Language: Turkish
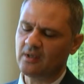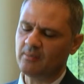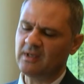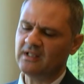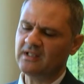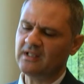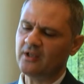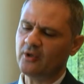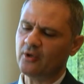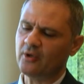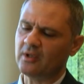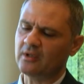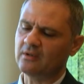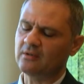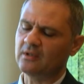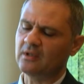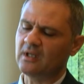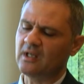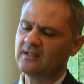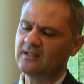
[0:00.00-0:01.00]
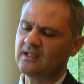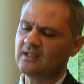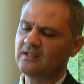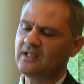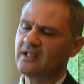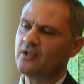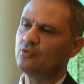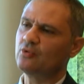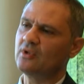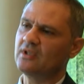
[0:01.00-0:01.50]
e, bana göre
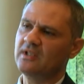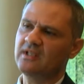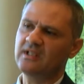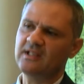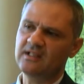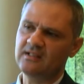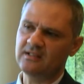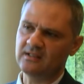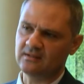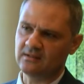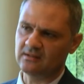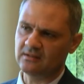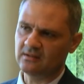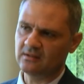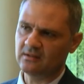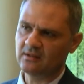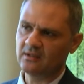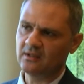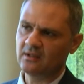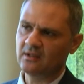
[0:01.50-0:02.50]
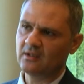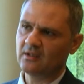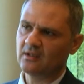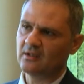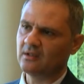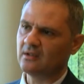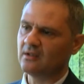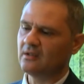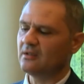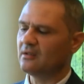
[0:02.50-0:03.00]
adanın en güzel yeri Girne'dir. Hı
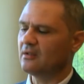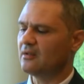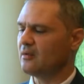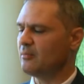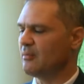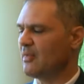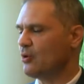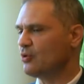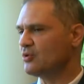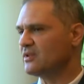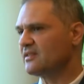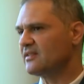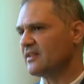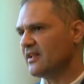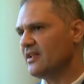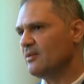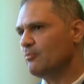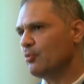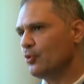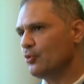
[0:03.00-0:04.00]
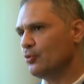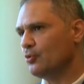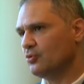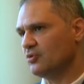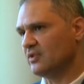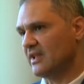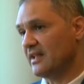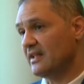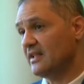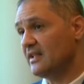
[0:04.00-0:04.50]
hı. E, Mausa sahil
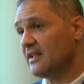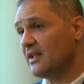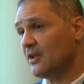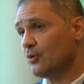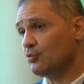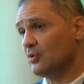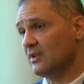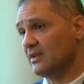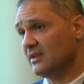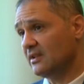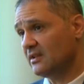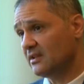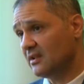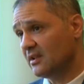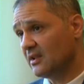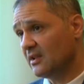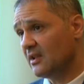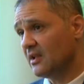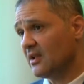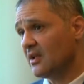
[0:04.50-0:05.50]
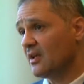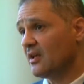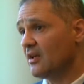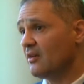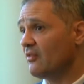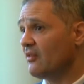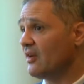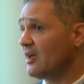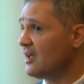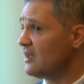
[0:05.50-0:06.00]
boyu sahiliyle güzeldir
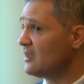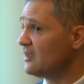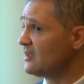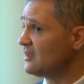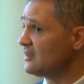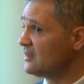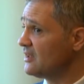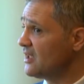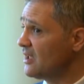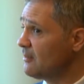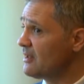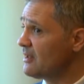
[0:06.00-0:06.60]
ve ağırlıklı